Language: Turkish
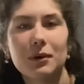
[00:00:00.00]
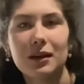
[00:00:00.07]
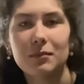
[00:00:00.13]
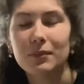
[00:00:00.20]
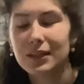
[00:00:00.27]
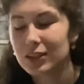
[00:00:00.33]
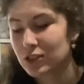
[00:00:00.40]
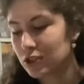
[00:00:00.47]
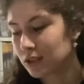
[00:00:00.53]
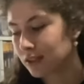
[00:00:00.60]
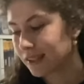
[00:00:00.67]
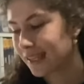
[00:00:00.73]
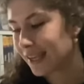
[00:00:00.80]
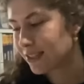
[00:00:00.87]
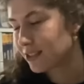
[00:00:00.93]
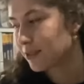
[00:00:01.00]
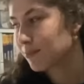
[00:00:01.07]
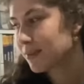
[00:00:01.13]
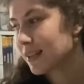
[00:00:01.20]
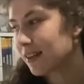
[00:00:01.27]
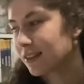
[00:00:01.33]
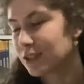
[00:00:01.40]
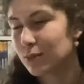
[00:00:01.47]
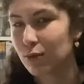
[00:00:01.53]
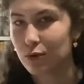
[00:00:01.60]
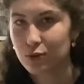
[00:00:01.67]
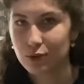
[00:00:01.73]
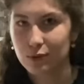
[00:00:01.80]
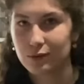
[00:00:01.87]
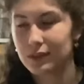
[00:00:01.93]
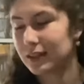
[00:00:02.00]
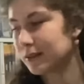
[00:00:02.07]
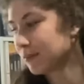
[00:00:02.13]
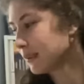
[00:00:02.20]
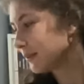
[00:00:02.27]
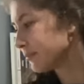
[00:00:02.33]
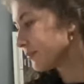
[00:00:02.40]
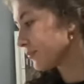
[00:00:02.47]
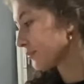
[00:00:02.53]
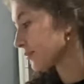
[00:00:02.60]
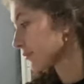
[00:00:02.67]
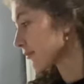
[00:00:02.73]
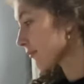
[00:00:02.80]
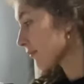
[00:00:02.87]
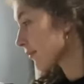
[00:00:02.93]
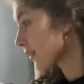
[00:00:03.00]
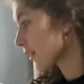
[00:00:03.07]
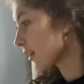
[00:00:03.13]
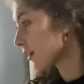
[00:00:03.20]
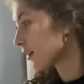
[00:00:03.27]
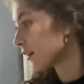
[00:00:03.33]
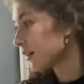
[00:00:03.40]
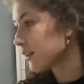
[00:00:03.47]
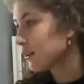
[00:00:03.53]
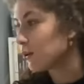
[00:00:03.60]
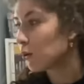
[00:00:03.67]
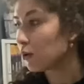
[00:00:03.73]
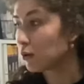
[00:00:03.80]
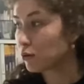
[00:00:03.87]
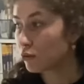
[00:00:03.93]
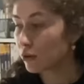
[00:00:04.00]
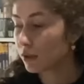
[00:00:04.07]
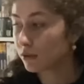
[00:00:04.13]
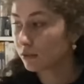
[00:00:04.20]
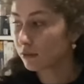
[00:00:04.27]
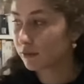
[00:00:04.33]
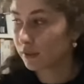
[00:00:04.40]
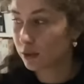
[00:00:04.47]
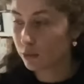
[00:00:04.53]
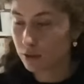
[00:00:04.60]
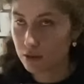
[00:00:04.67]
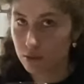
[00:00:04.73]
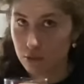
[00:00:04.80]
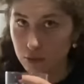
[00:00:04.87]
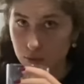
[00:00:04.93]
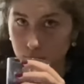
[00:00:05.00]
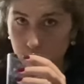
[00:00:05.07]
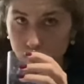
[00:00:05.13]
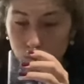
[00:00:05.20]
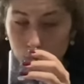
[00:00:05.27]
bakmak için geçtim sadece boş sorularımı. Öyle şu an video izliyorum.